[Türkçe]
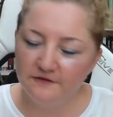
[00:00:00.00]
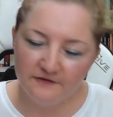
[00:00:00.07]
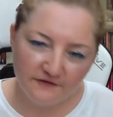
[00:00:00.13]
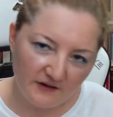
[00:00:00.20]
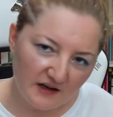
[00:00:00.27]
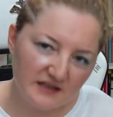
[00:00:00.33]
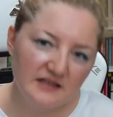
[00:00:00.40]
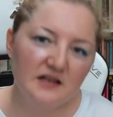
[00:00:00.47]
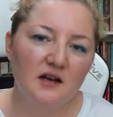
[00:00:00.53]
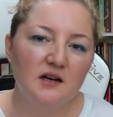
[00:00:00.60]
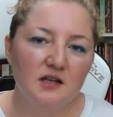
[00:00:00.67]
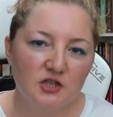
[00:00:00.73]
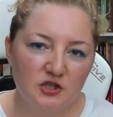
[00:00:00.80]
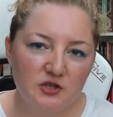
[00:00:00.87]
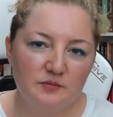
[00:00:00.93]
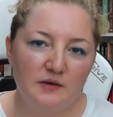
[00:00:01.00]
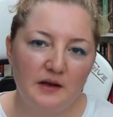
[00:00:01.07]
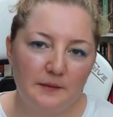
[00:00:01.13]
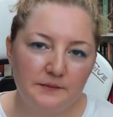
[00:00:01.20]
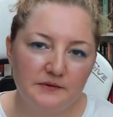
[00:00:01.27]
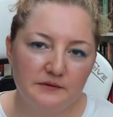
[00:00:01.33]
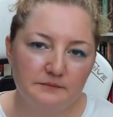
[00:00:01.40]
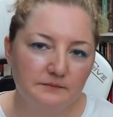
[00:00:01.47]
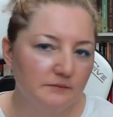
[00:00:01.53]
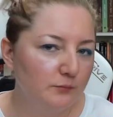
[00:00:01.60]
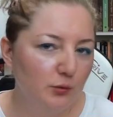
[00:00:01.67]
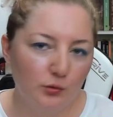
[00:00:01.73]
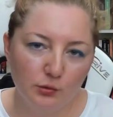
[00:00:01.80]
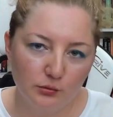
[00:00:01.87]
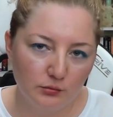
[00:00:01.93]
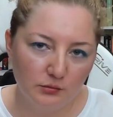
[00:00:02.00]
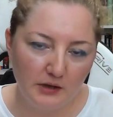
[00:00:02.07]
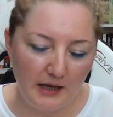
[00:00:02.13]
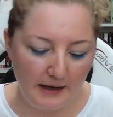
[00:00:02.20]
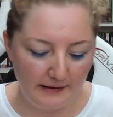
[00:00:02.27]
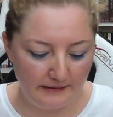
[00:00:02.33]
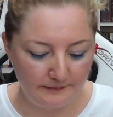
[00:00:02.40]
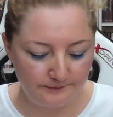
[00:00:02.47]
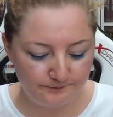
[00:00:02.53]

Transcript: Fazla araştırma yaptım. Bu yani.